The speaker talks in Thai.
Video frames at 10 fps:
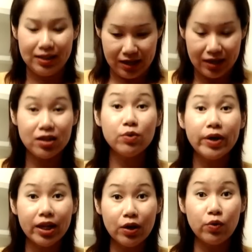เสียชี
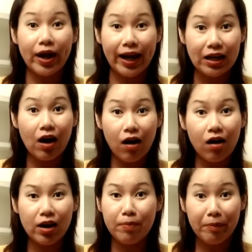วิตอยู่ในท้อง
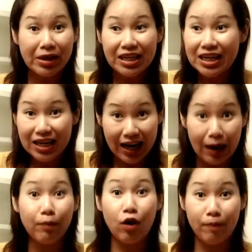เนี่ย มันไม่ใช่จะขั
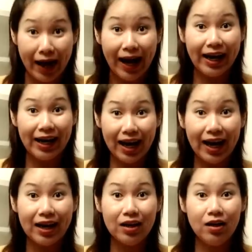บออกมานะ
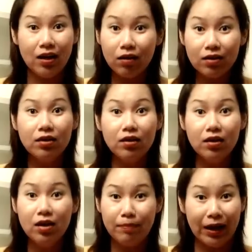คะ ก็คือ
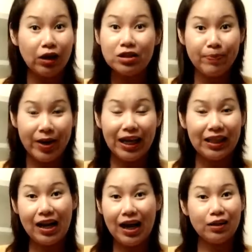มันก็จะเป็นอัน
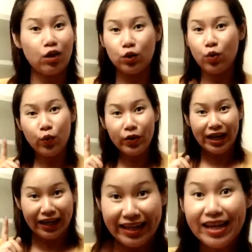ตรายต่อตัวคุณอ
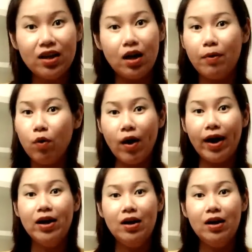ย่างยิ่งเลย เพราะว่า